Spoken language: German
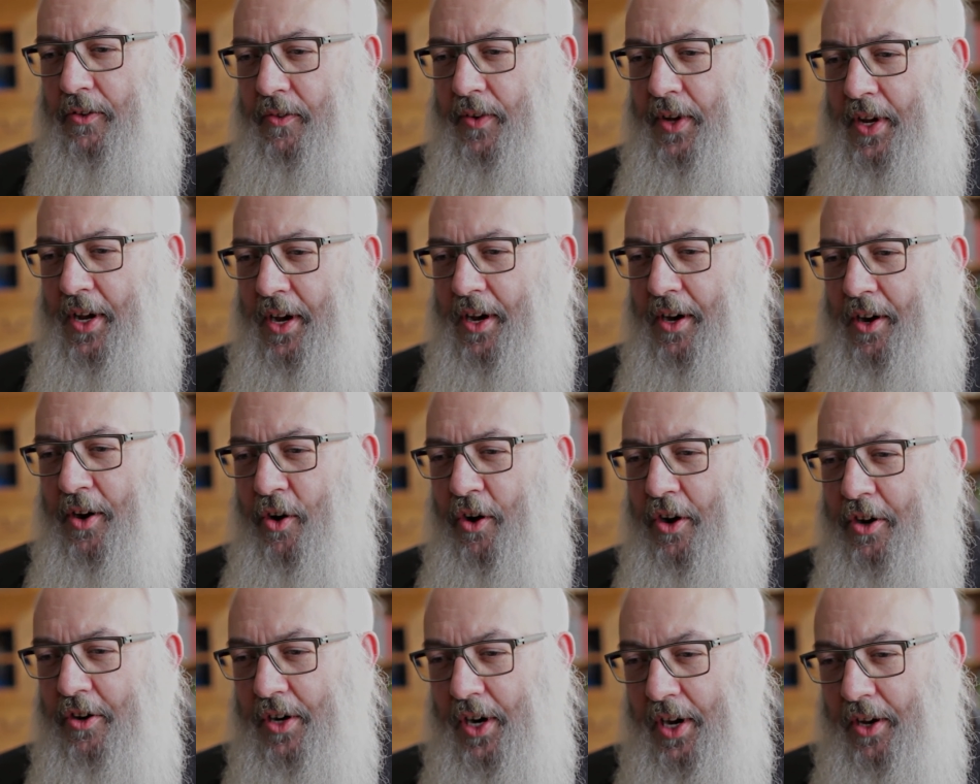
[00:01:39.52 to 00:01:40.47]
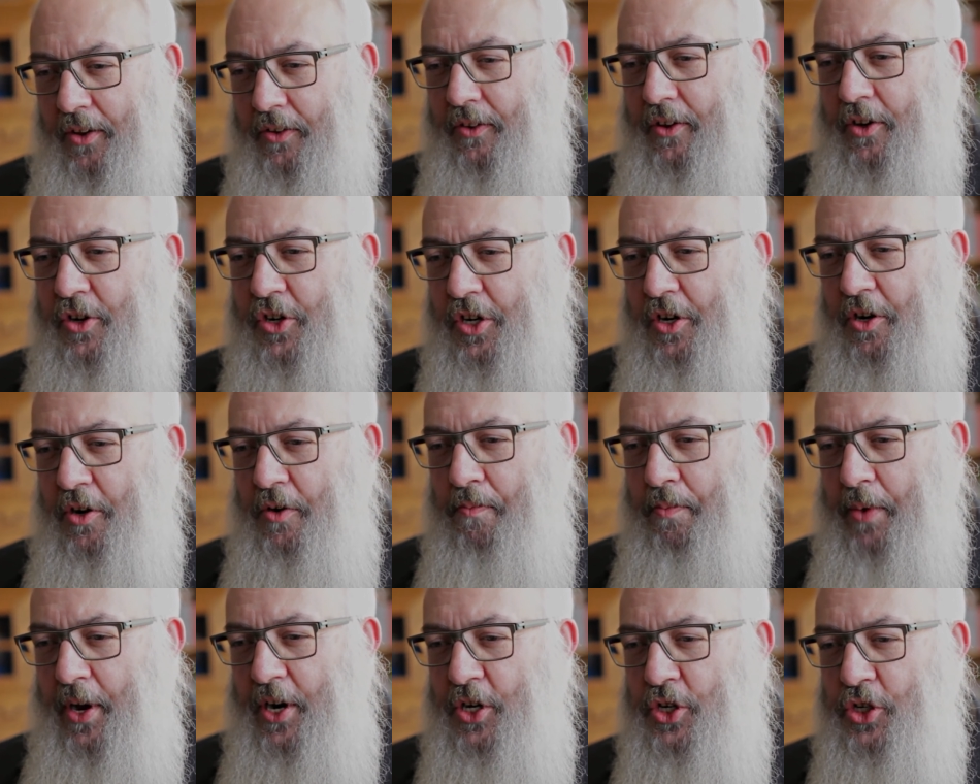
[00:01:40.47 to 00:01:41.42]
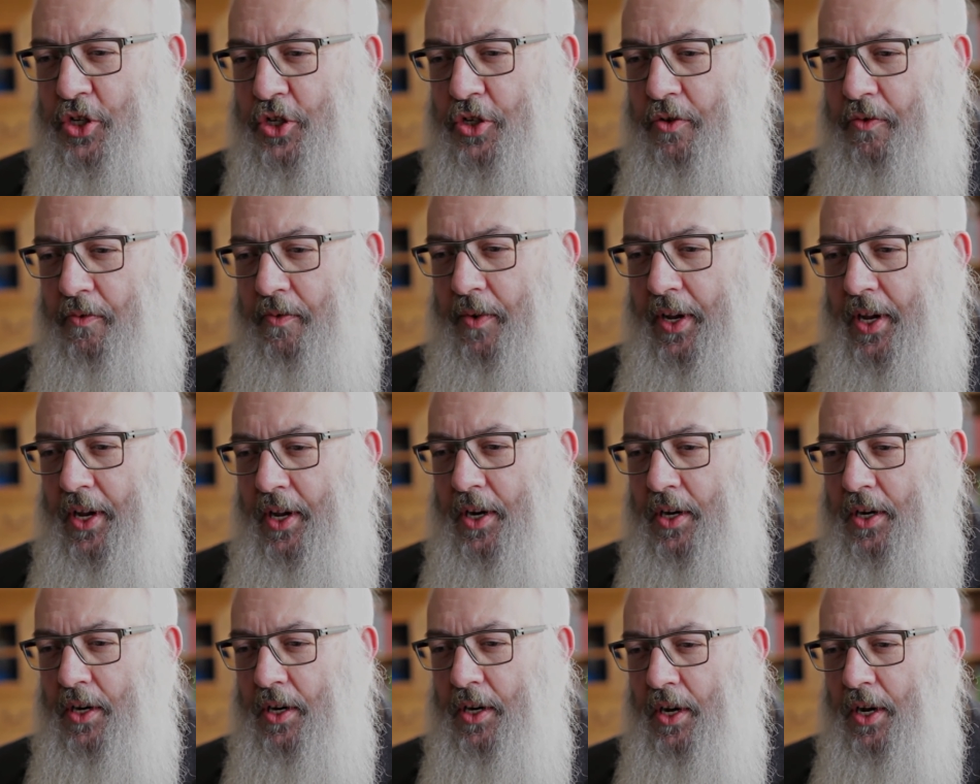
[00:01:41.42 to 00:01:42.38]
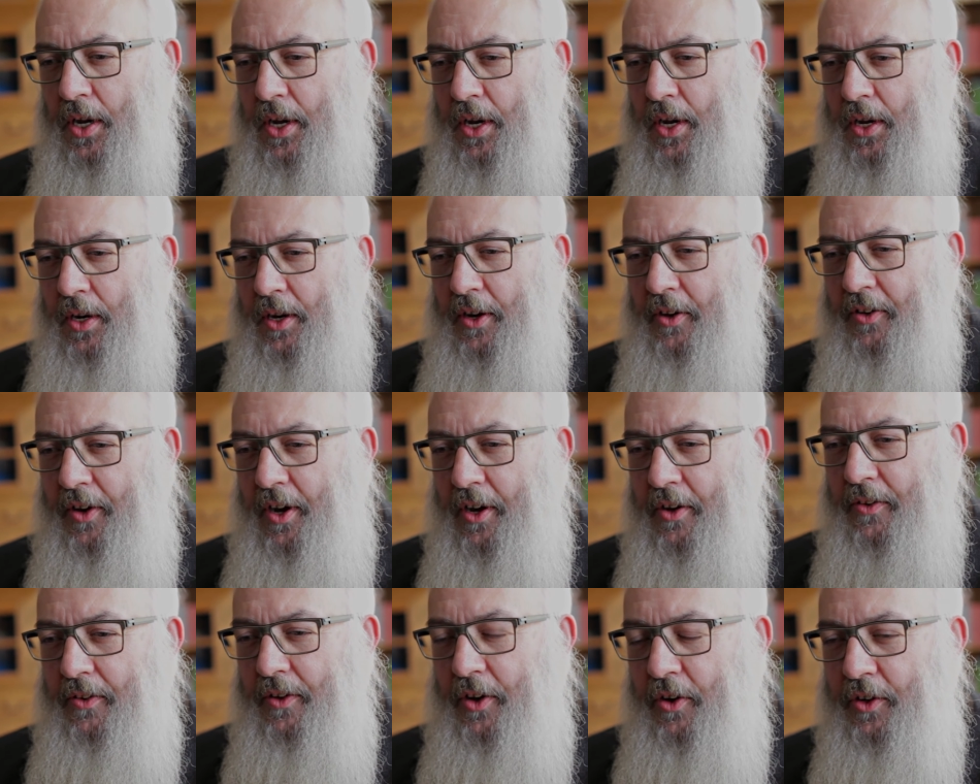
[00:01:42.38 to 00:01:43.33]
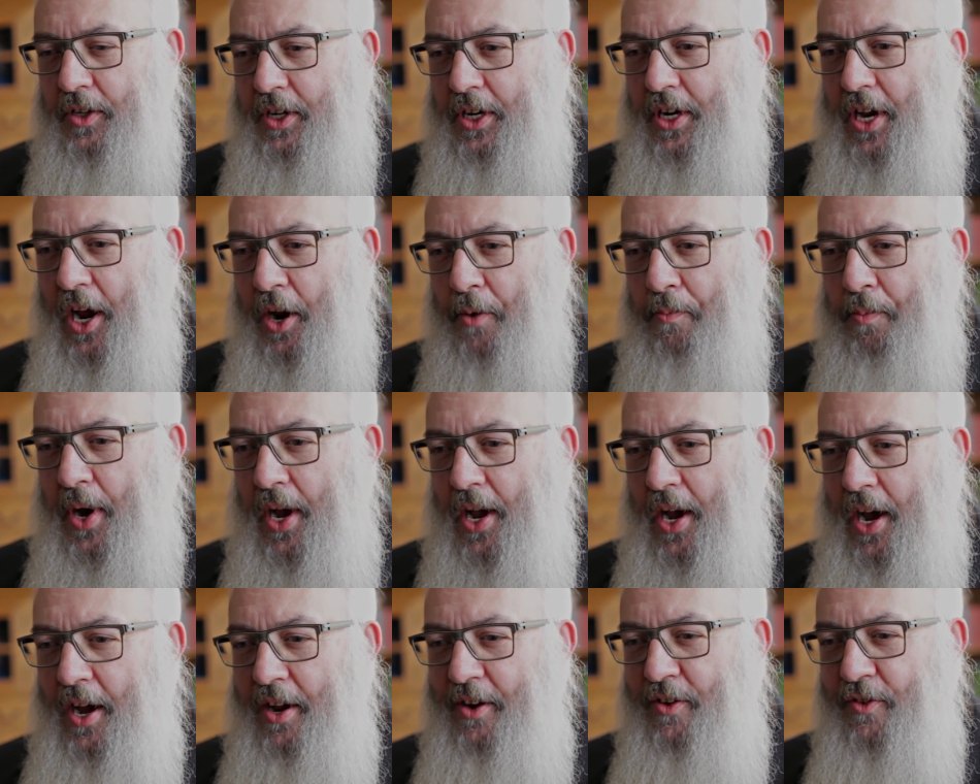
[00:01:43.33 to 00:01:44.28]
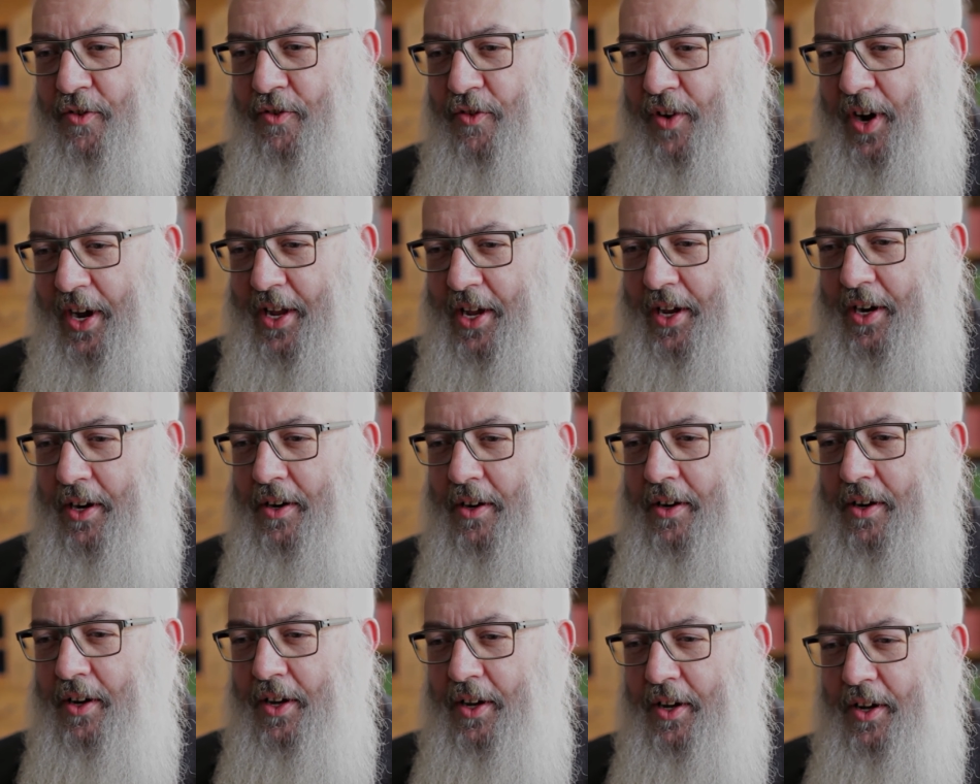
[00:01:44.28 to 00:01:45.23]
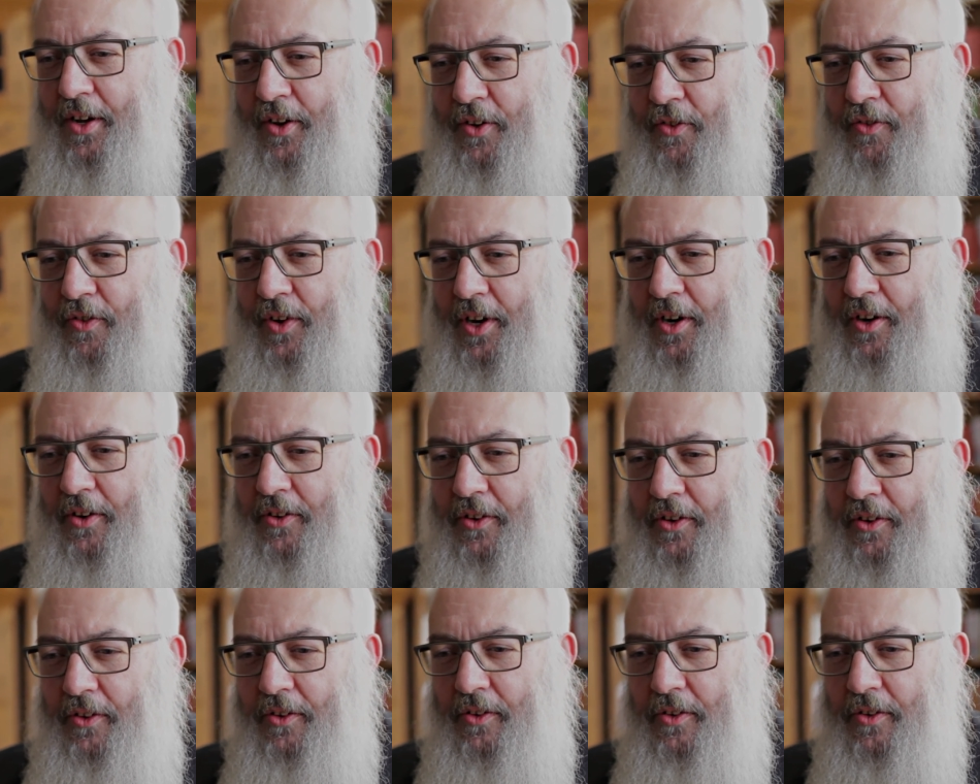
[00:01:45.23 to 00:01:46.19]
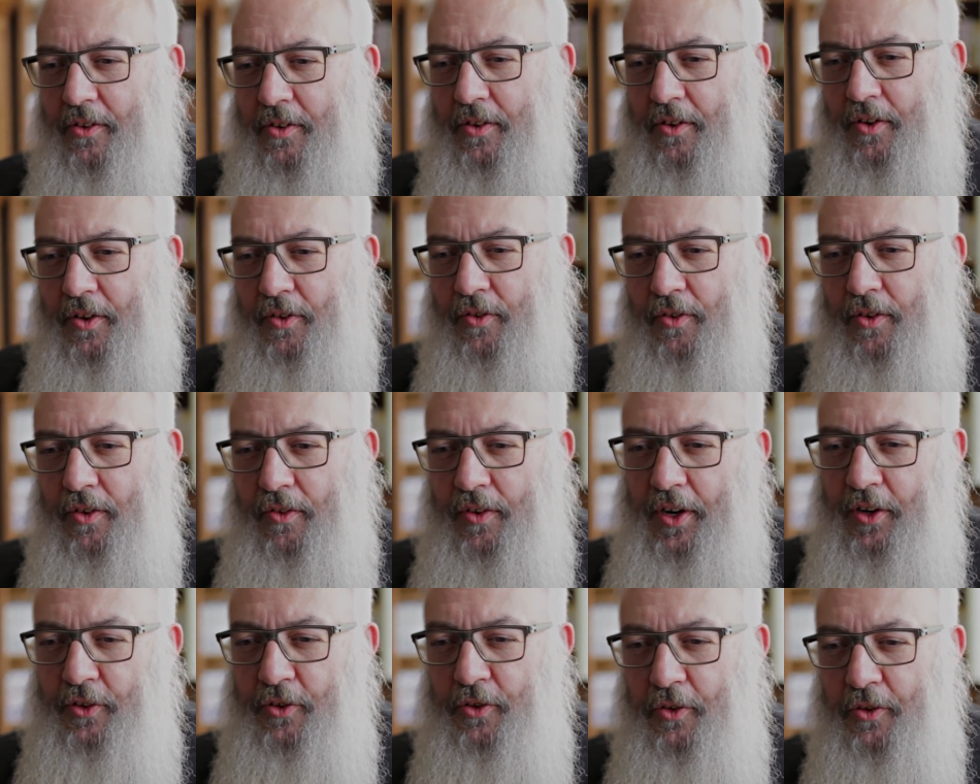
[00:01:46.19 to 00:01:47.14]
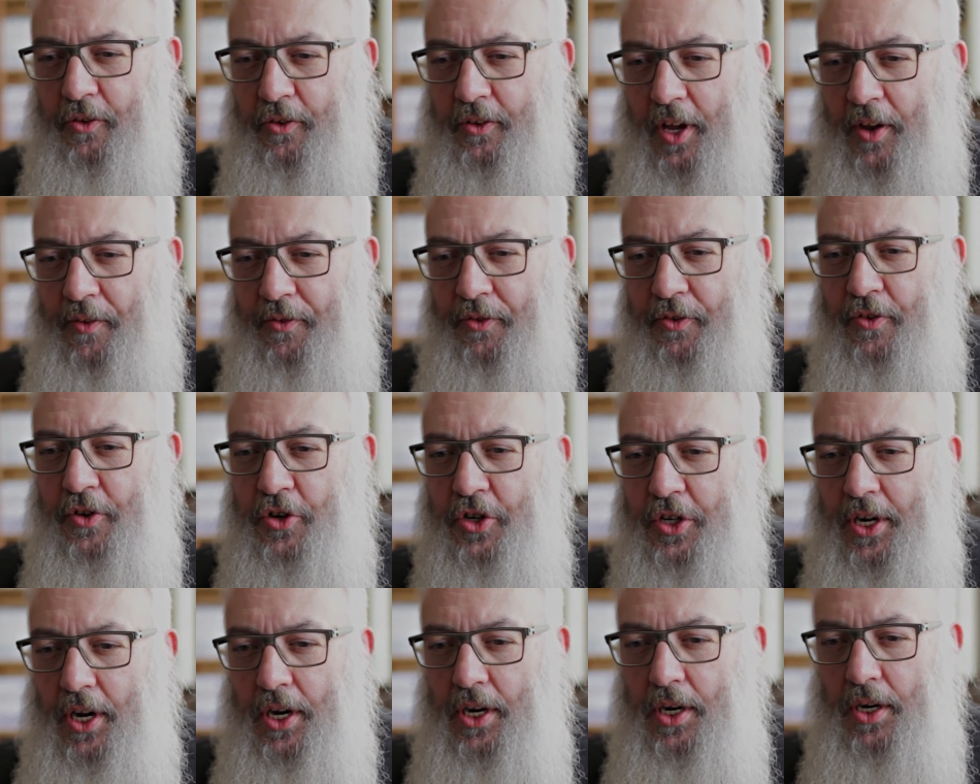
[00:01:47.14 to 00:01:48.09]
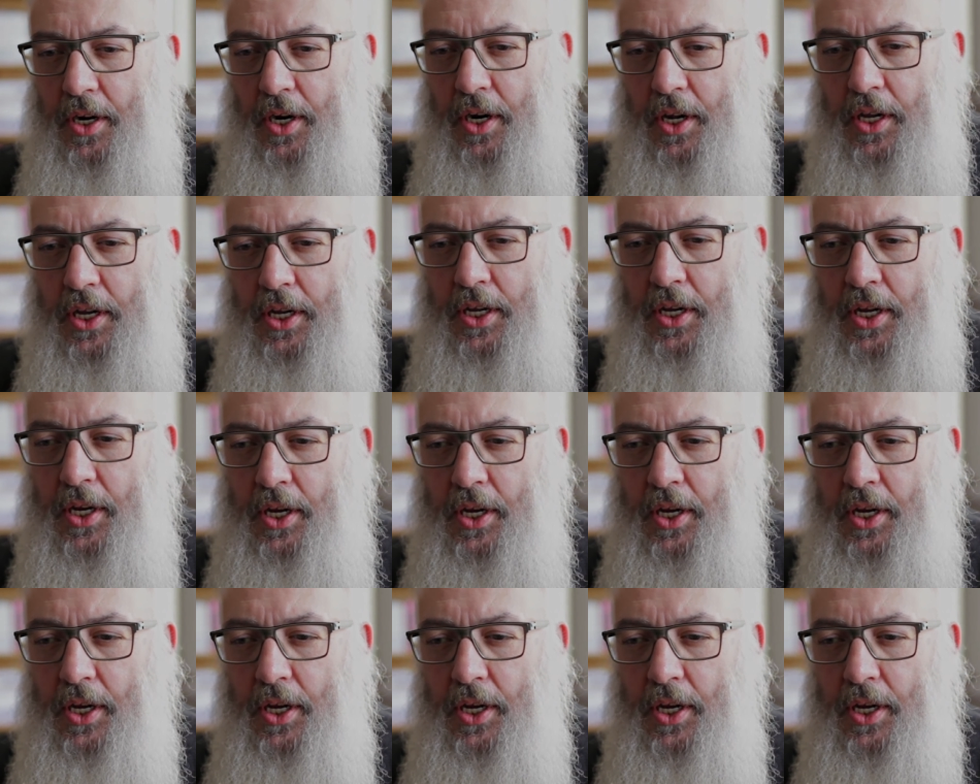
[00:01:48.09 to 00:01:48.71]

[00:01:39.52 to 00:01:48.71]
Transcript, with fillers: wir eucharistische Menschen werden, das heißt auch die Dankbarkeit feiern. Vieles ist viel zu selbstverständlich.